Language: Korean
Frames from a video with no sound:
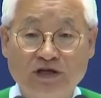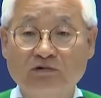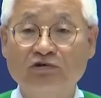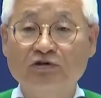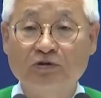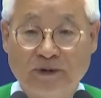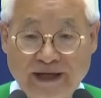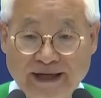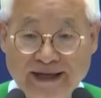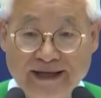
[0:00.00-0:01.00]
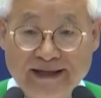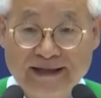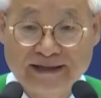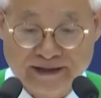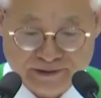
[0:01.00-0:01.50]
깨우는 교회
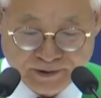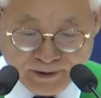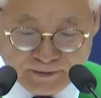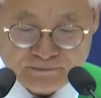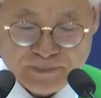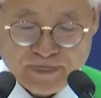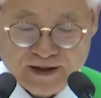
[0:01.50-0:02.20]
그리고